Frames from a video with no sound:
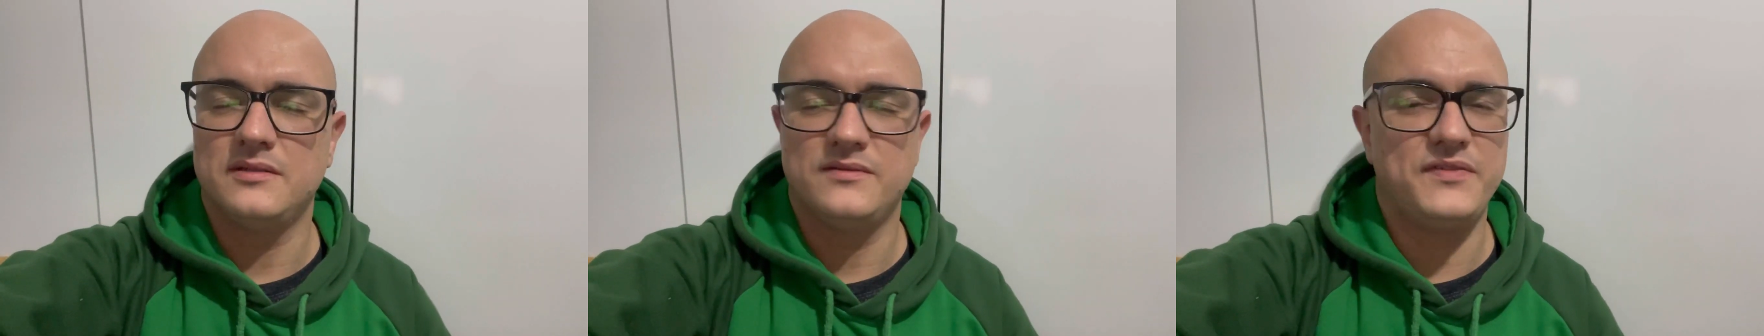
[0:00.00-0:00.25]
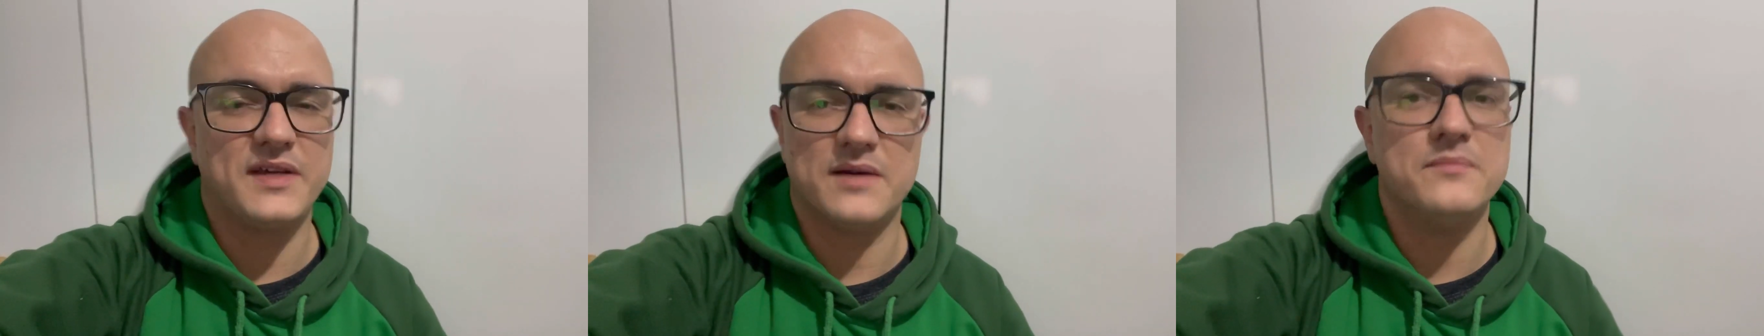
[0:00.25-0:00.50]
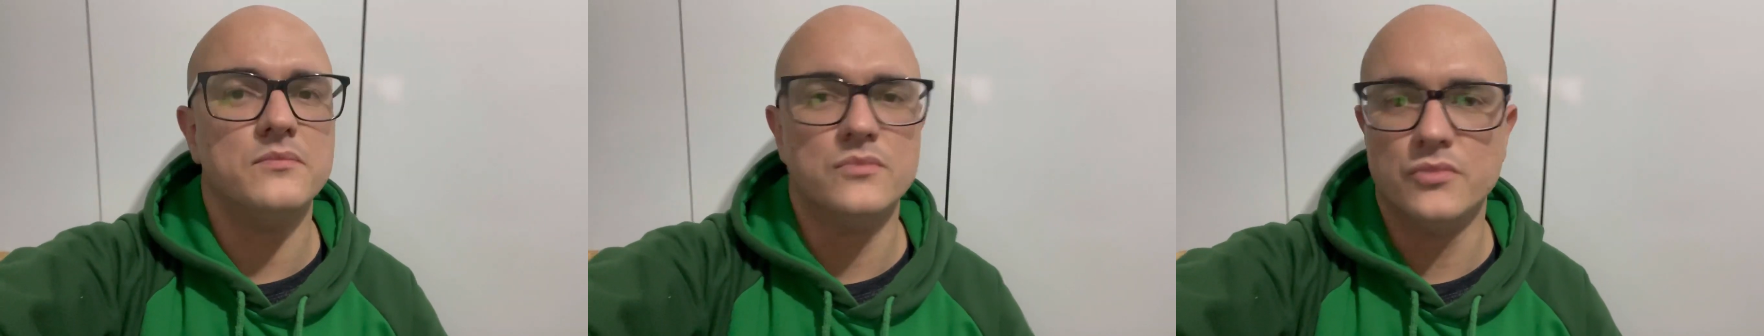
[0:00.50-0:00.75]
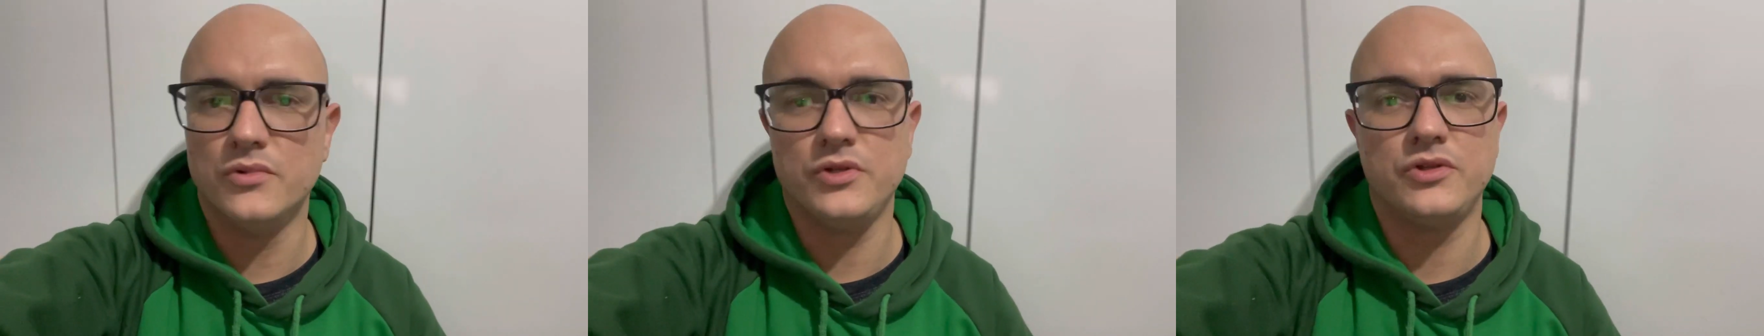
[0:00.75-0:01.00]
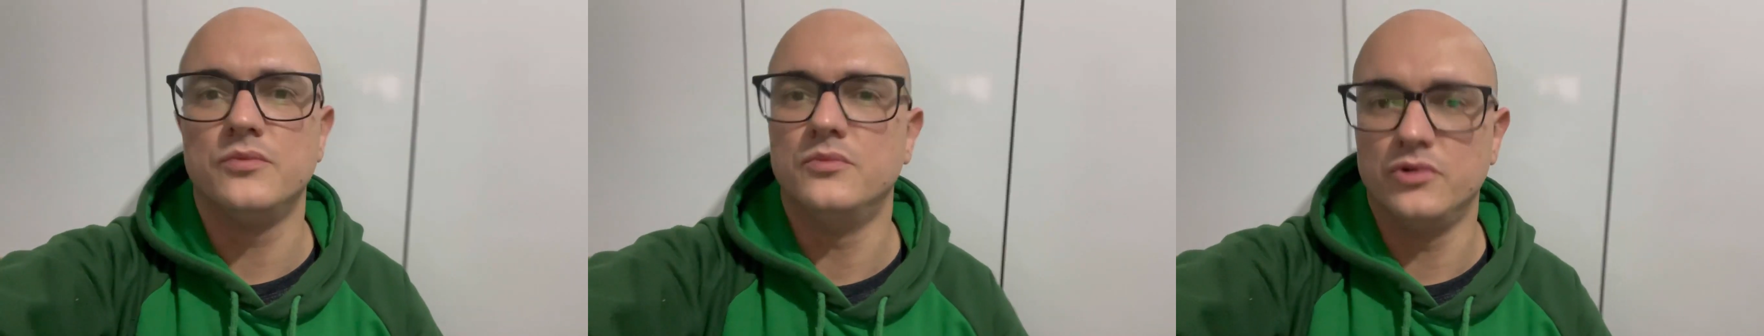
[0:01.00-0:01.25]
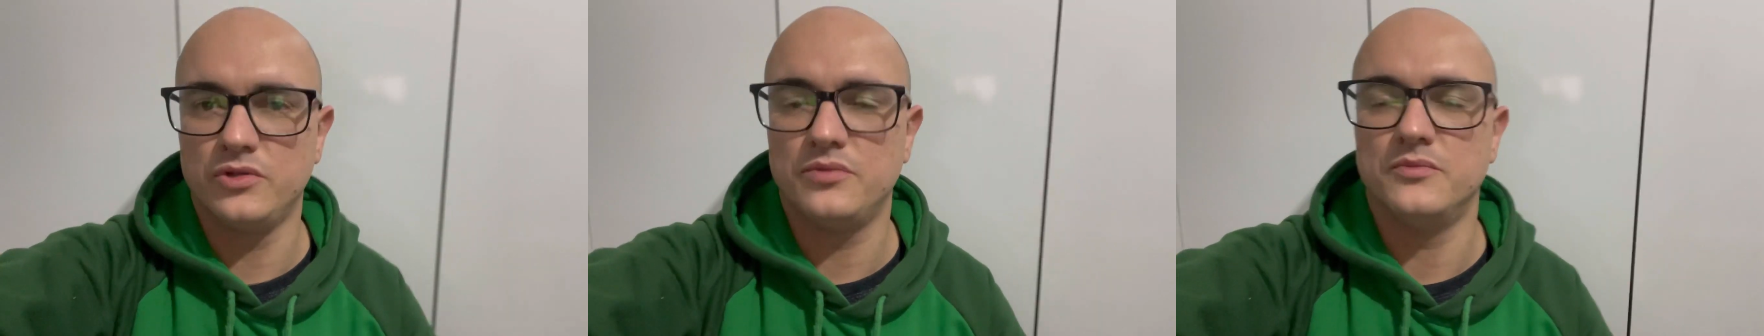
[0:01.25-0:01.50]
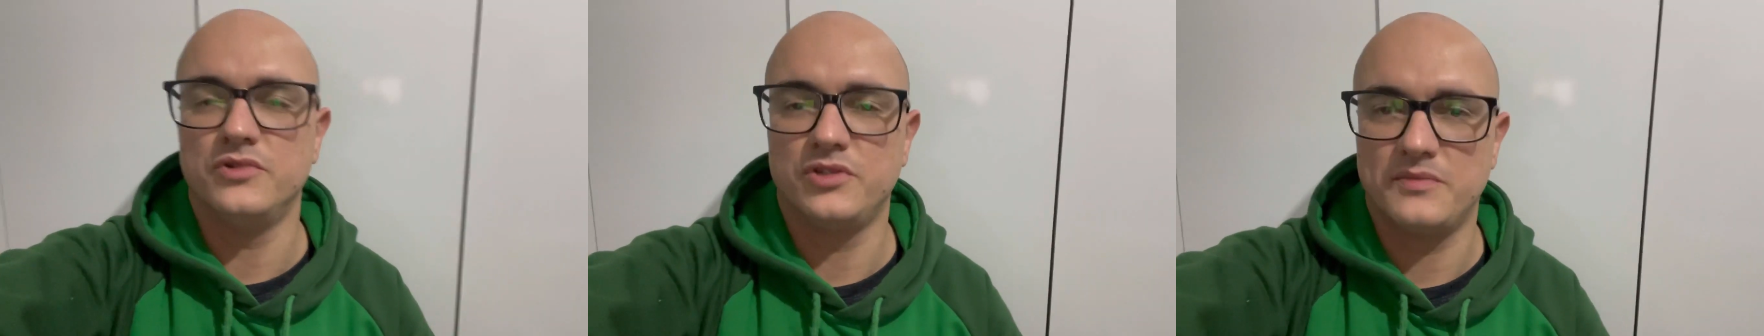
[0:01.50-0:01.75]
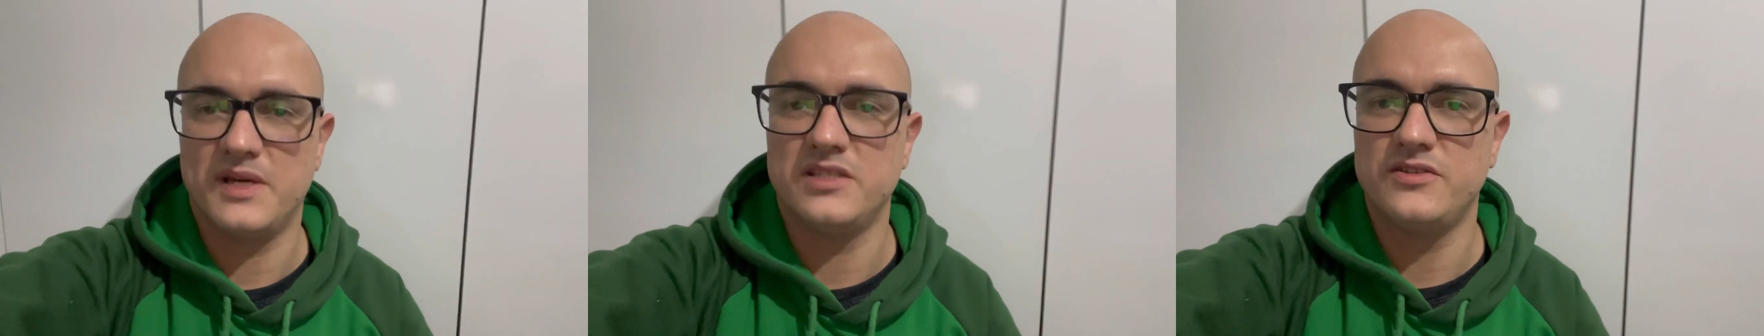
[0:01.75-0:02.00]
fica muito, muito, muito
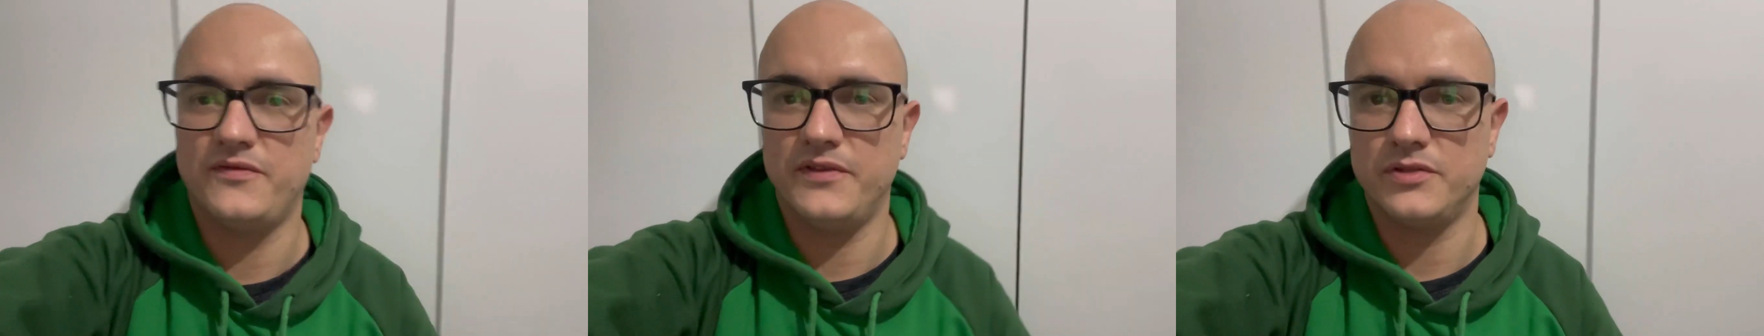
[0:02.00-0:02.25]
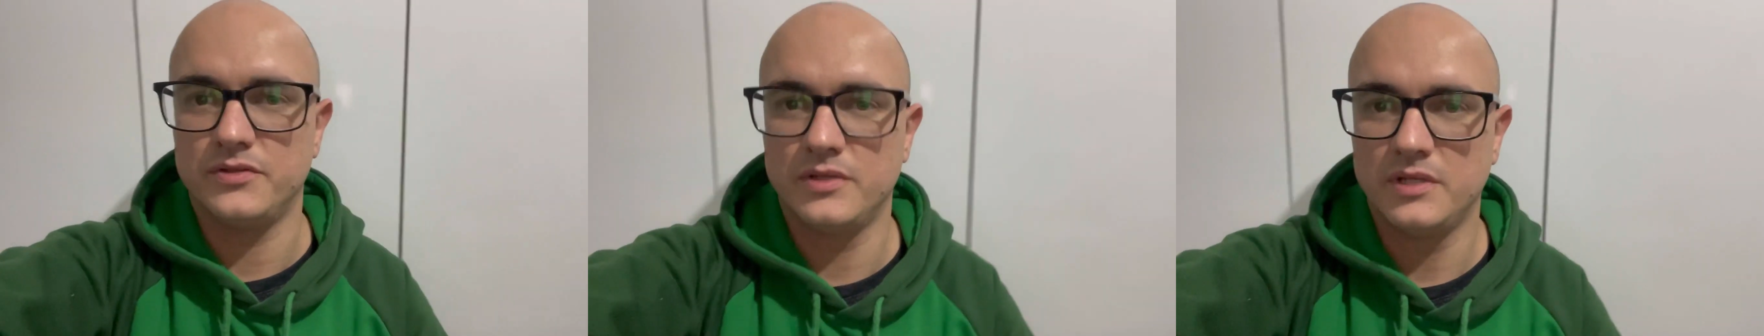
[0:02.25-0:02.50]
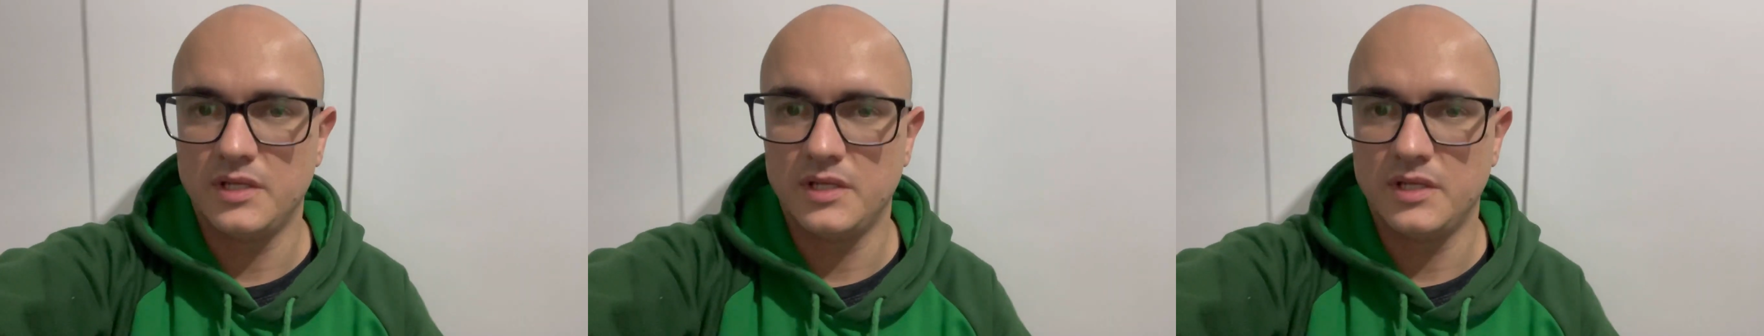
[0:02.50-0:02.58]
mais difícil.